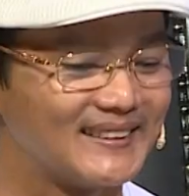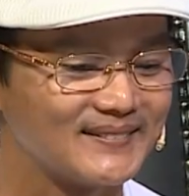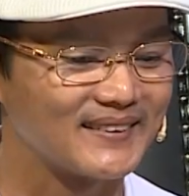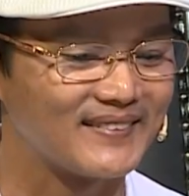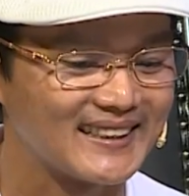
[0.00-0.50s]
dạ
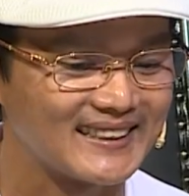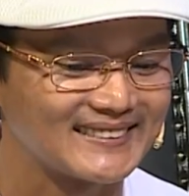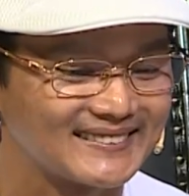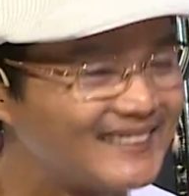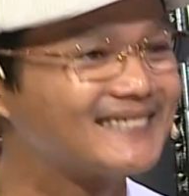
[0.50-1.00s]
đúng là phải
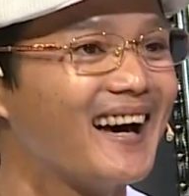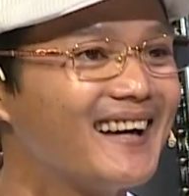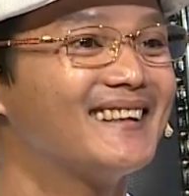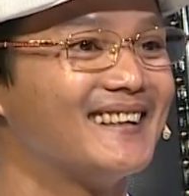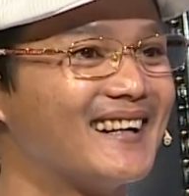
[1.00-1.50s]
thực
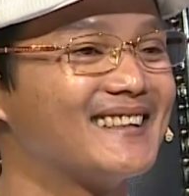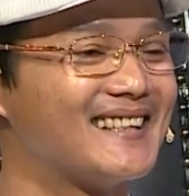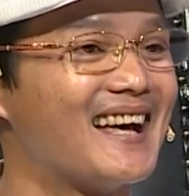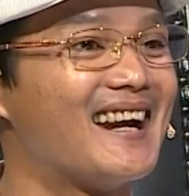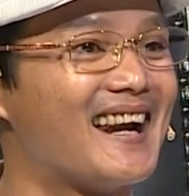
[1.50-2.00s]
tế thì thực phải, tế,
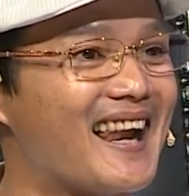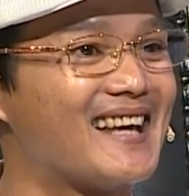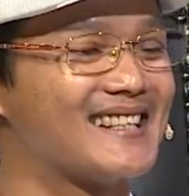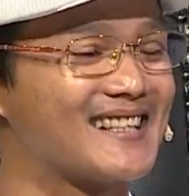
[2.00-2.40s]
à, không? là